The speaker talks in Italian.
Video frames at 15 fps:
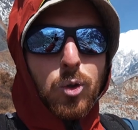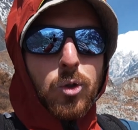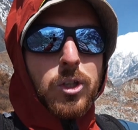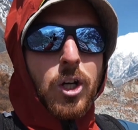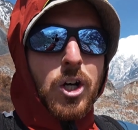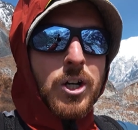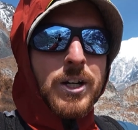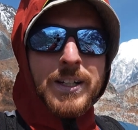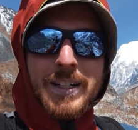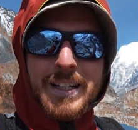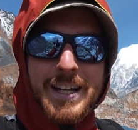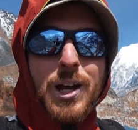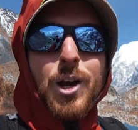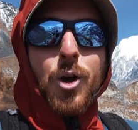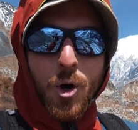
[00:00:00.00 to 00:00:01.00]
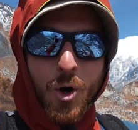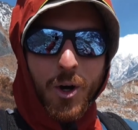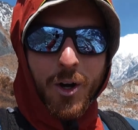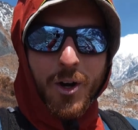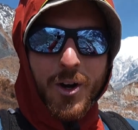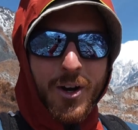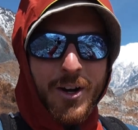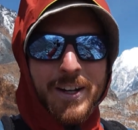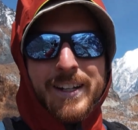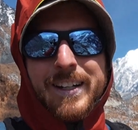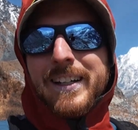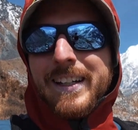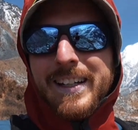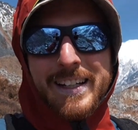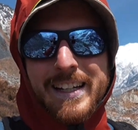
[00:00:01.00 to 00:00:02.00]
tutto, corro
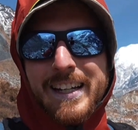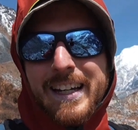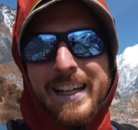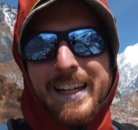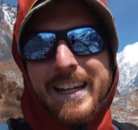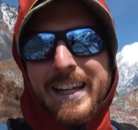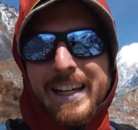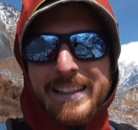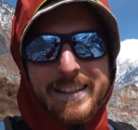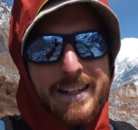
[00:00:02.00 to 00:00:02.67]
e